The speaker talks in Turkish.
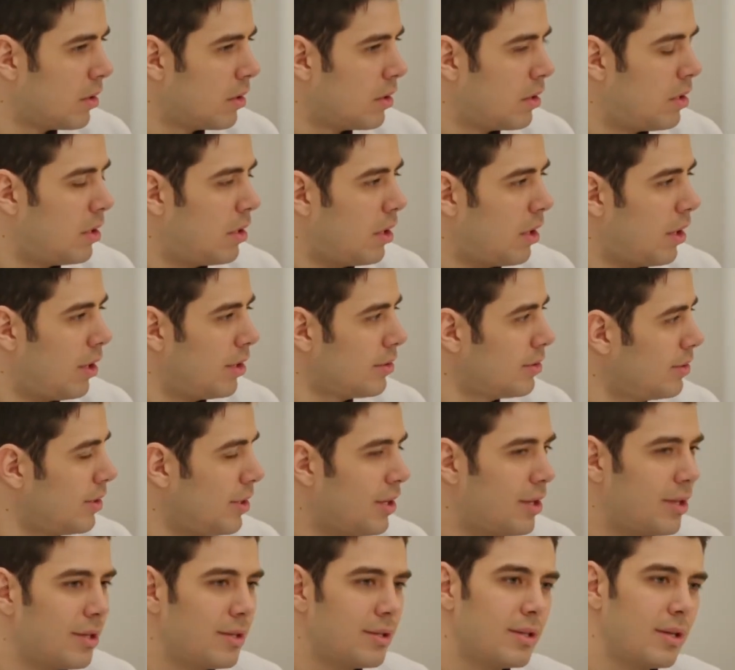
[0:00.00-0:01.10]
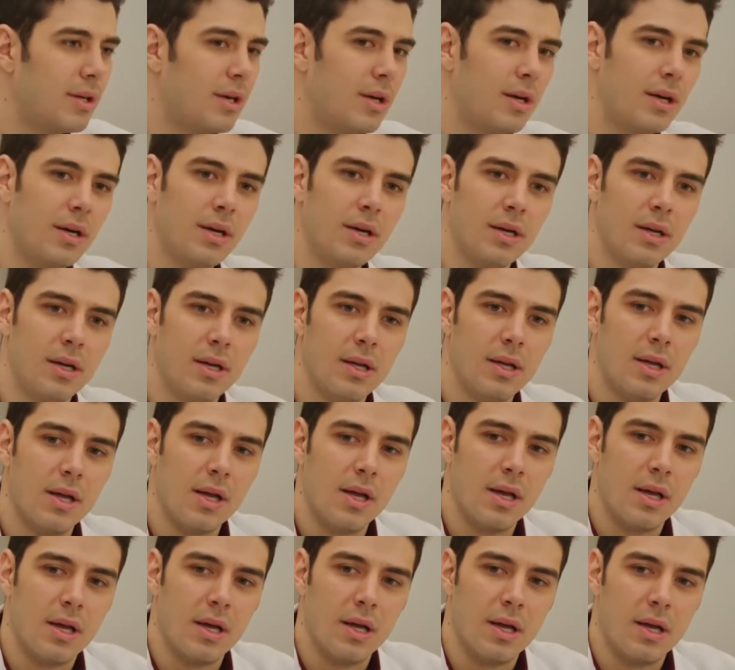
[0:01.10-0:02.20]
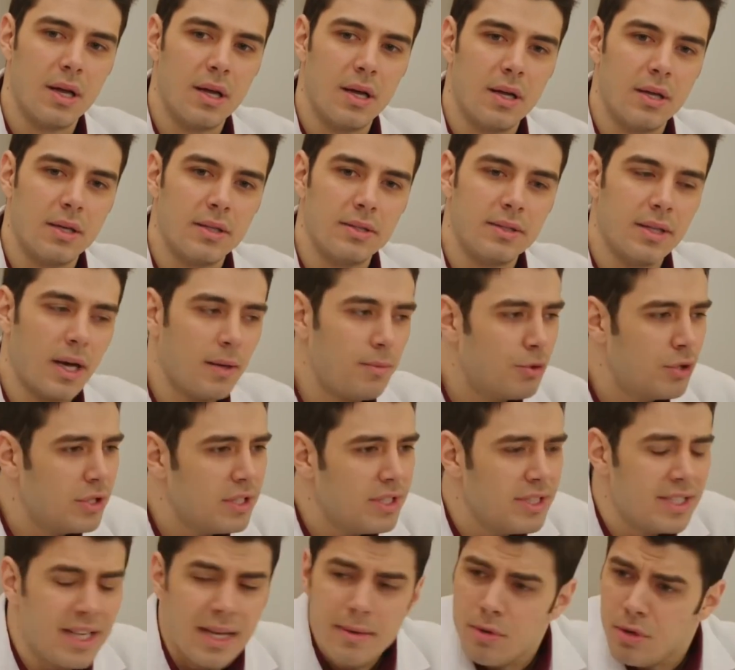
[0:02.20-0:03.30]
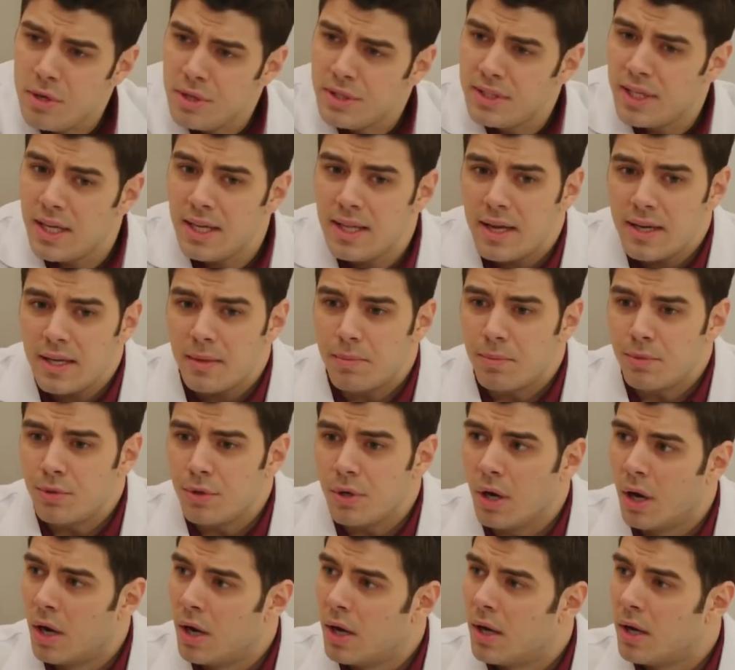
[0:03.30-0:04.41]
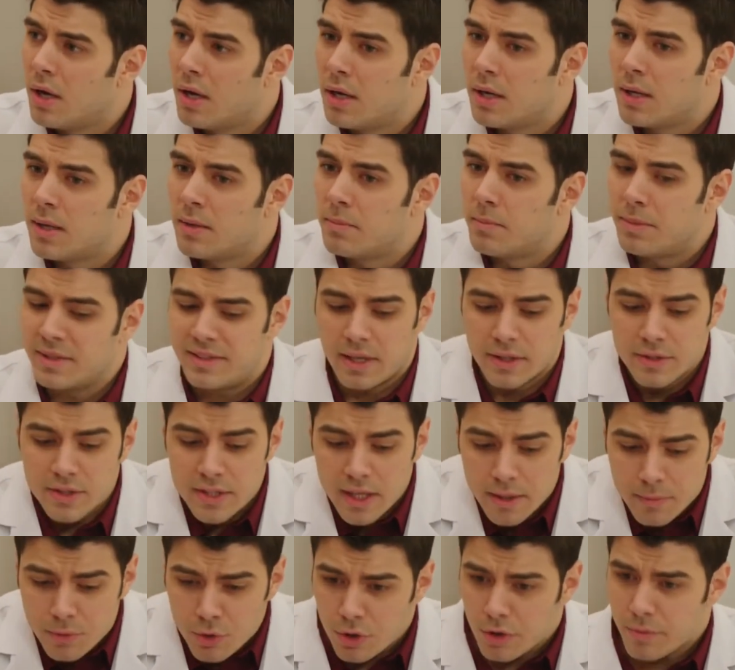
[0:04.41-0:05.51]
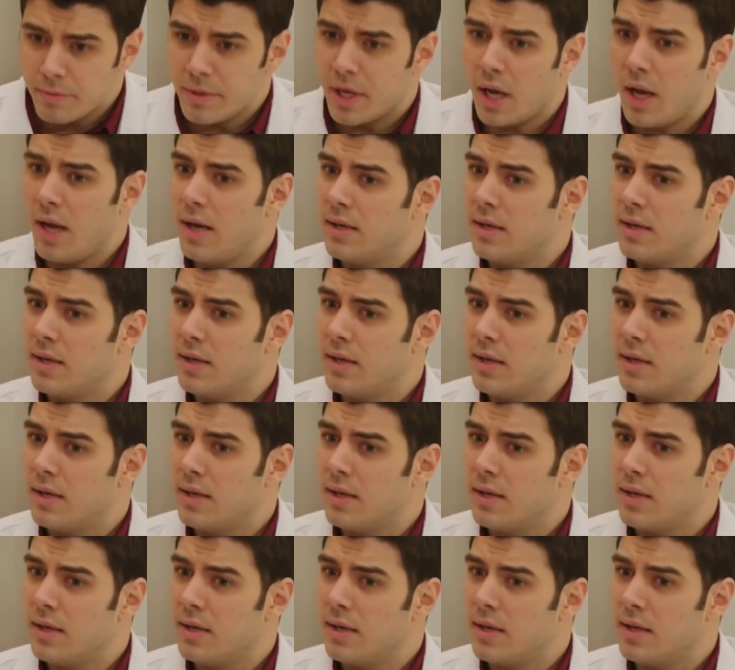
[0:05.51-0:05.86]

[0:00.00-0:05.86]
Allah Allah. Ya bu kız niye böyle şeyler yapıyor? Ya tanıyamıyorum ya